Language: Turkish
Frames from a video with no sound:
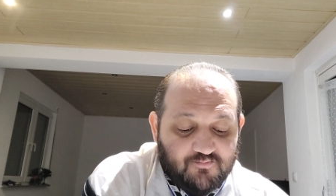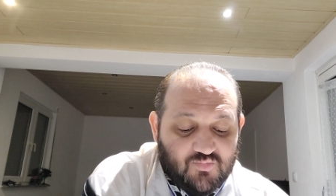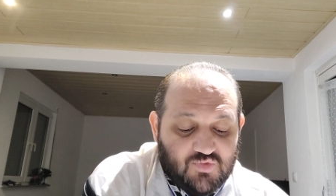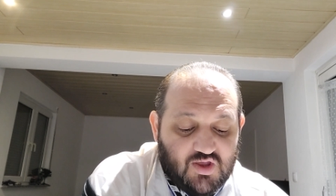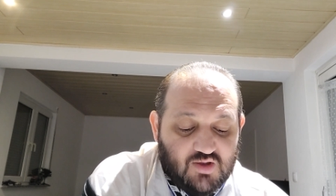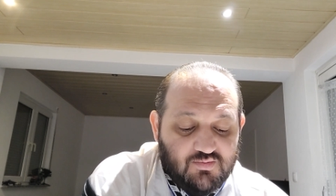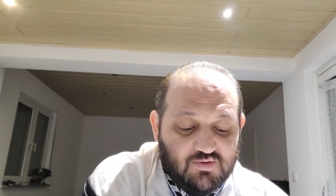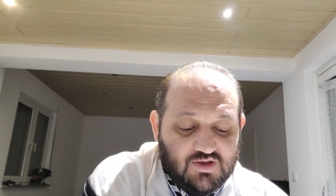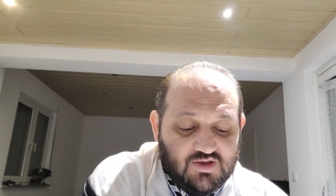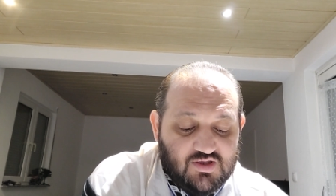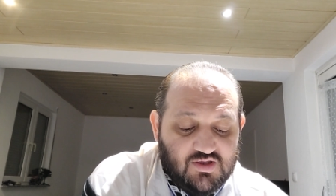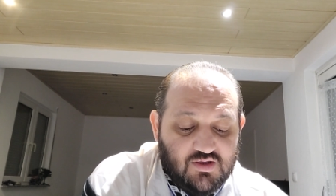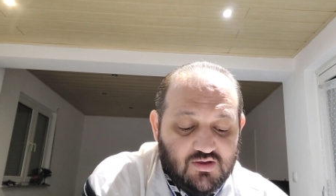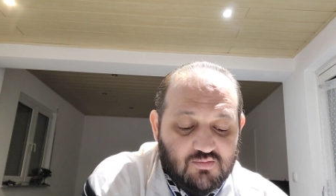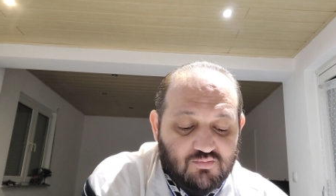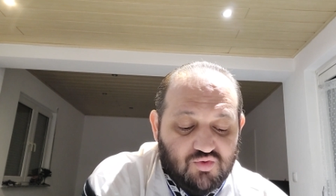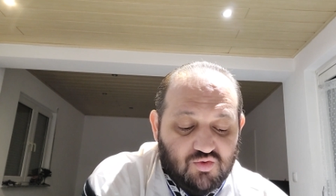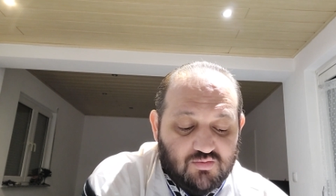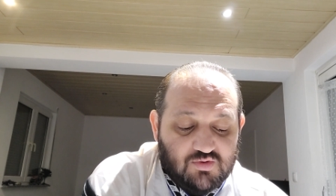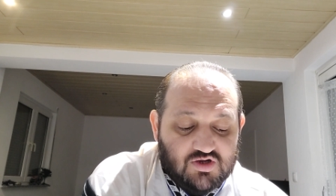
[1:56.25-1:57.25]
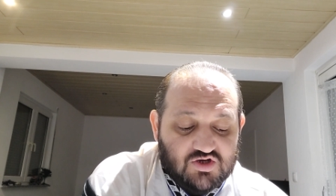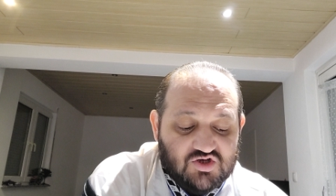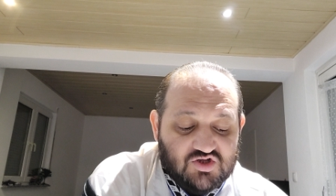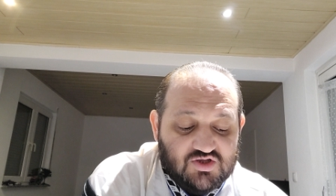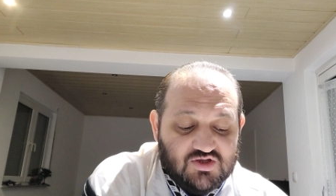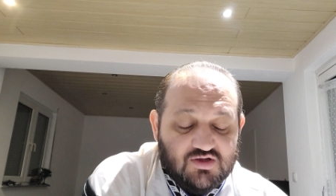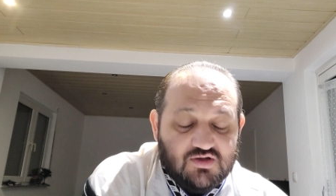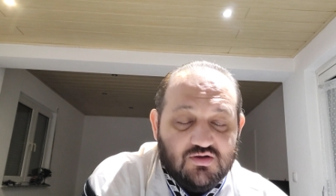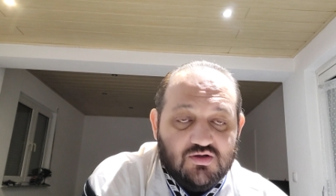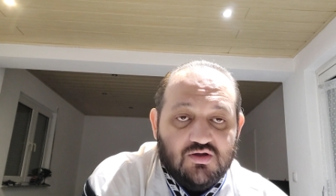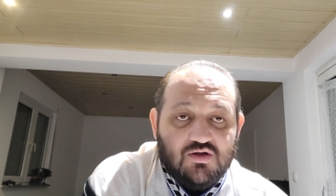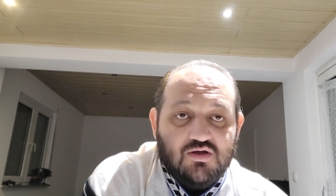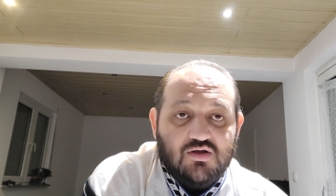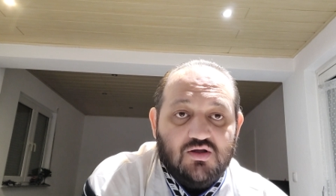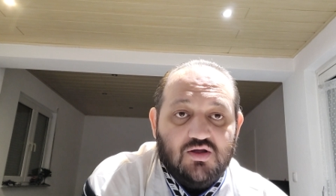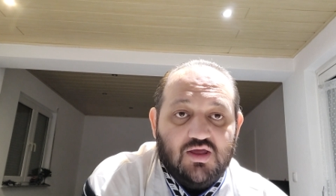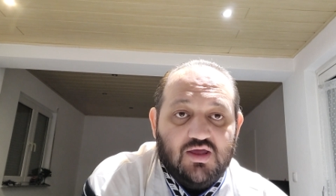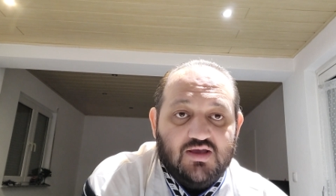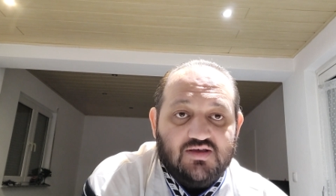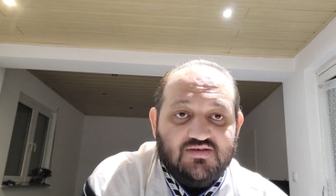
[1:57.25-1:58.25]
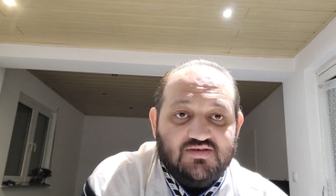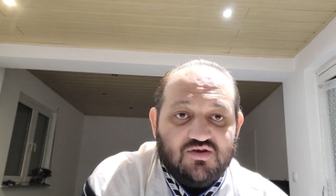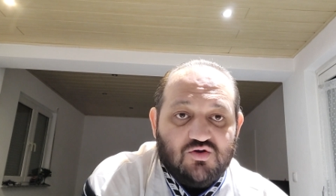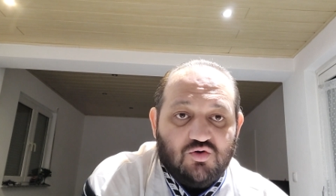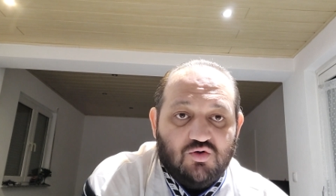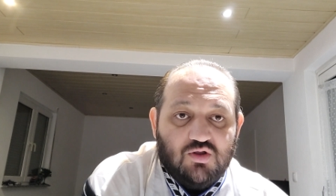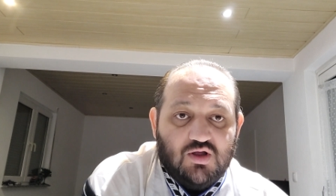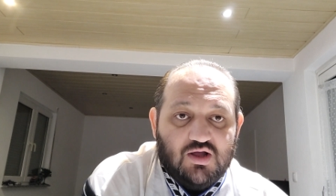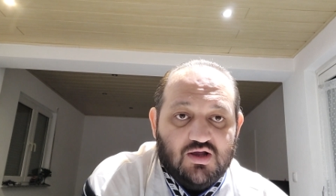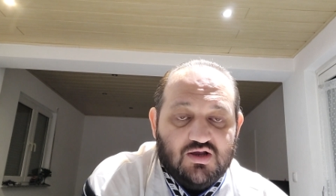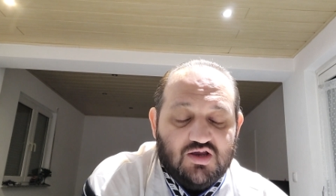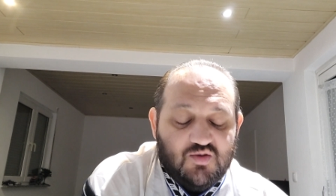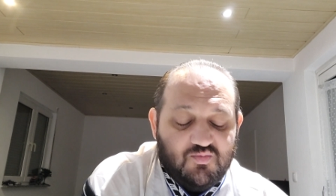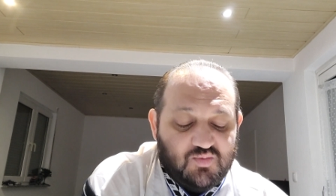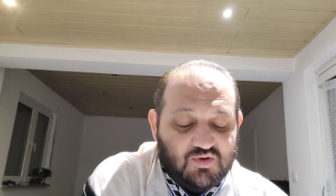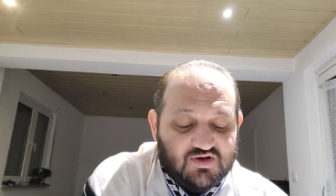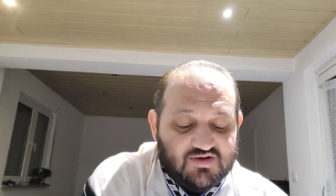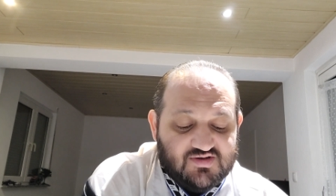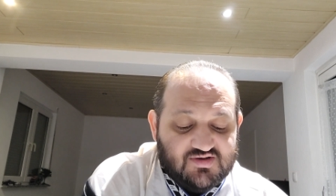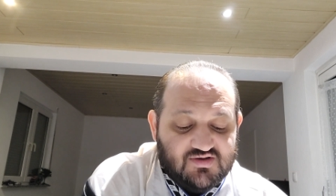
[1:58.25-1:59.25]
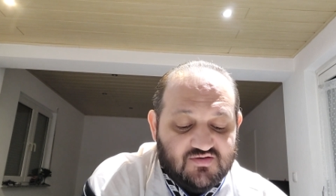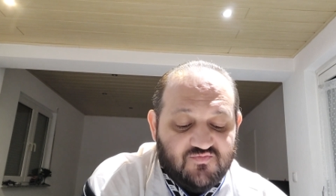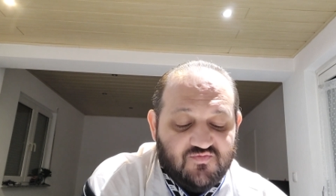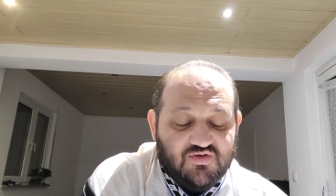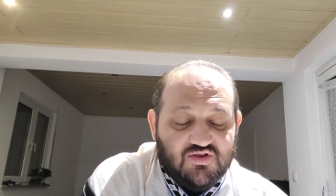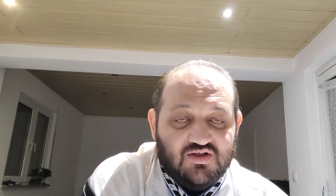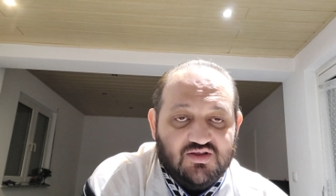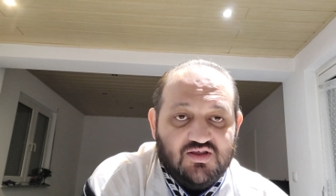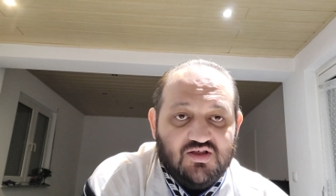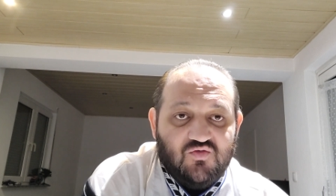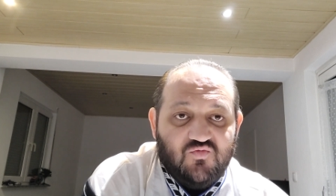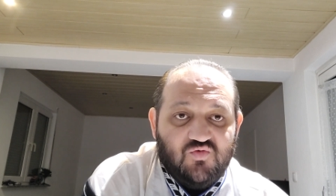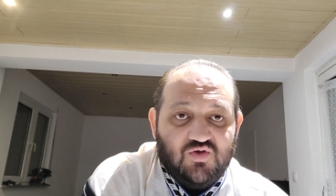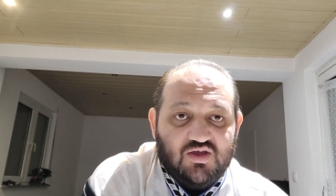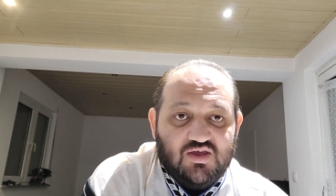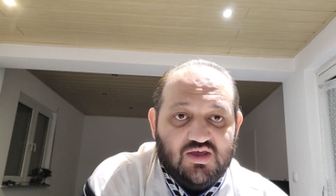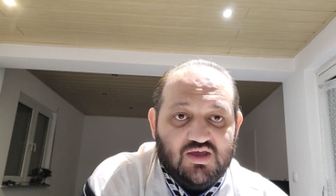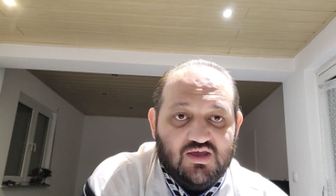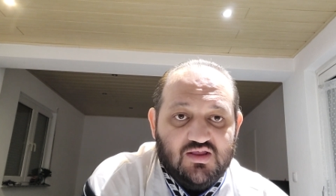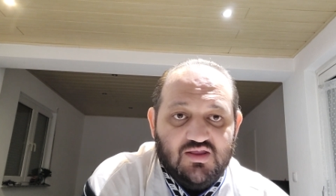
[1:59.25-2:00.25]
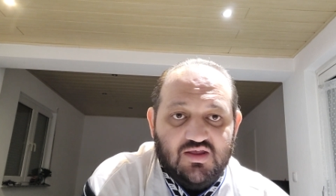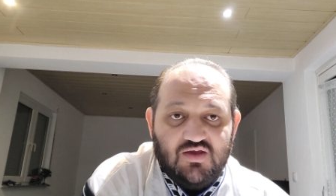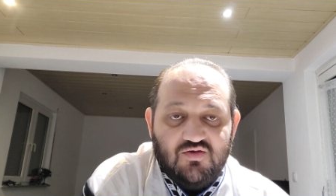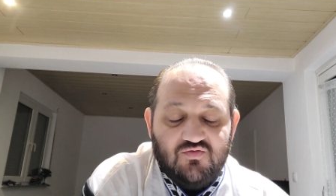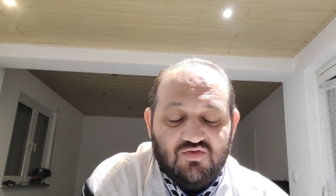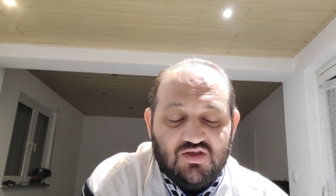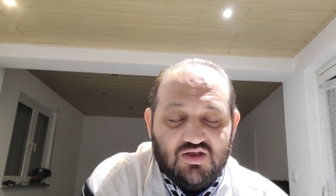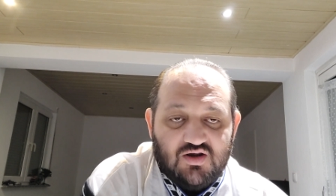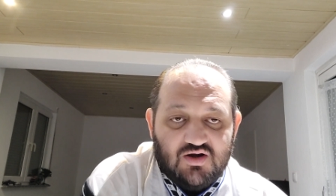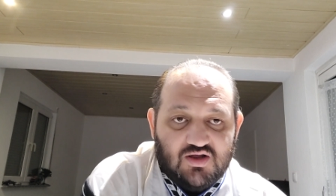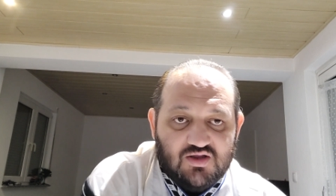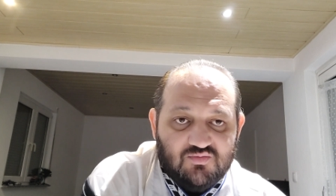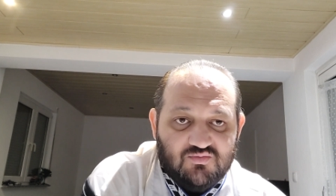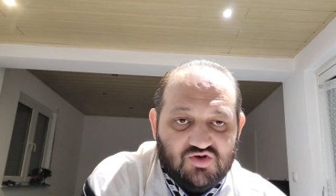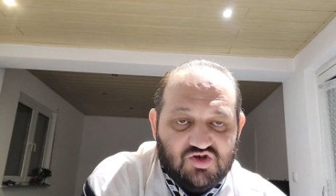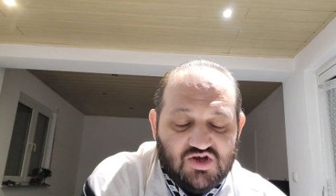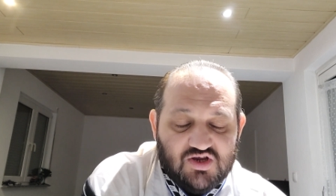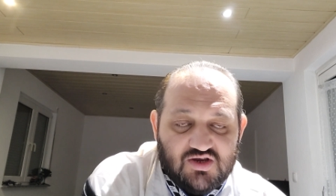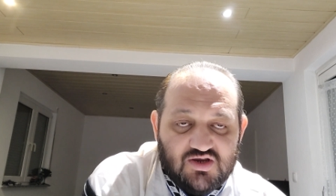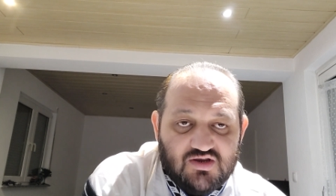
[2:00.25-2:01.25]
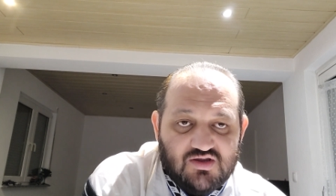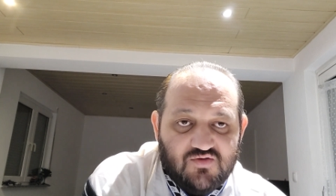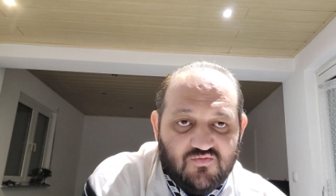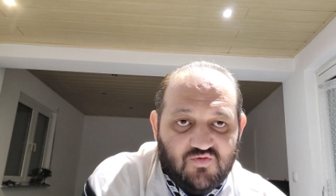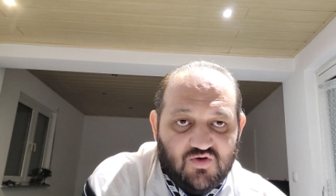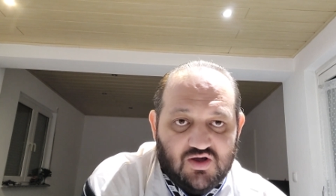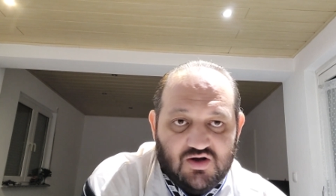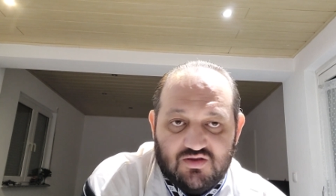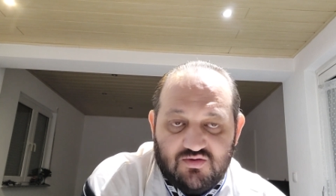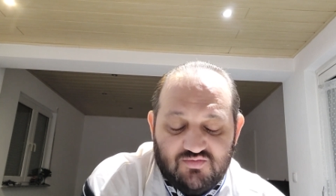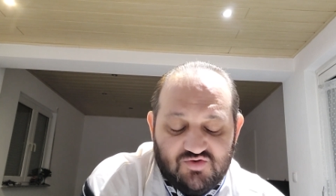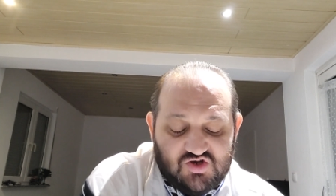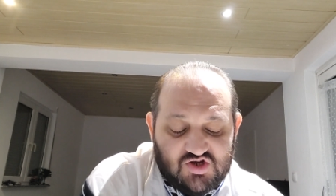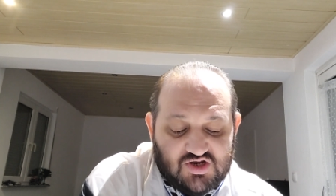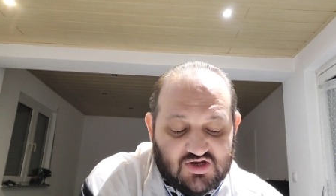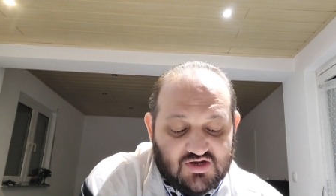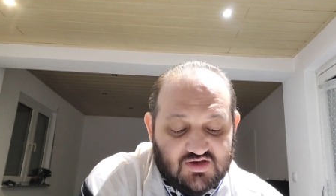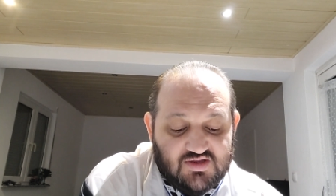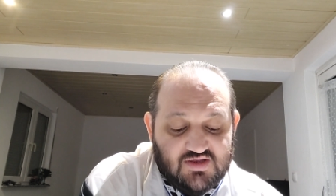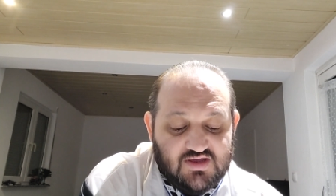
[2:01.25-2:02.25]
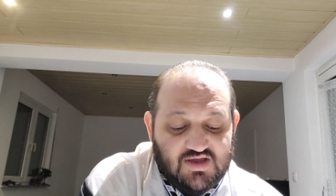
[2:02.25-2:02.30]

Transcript: Tabii ki bu maçta e, eksik olan Clippers'ı Philadelphia kendi evinde rahat bir şekilde farklı bir şekilde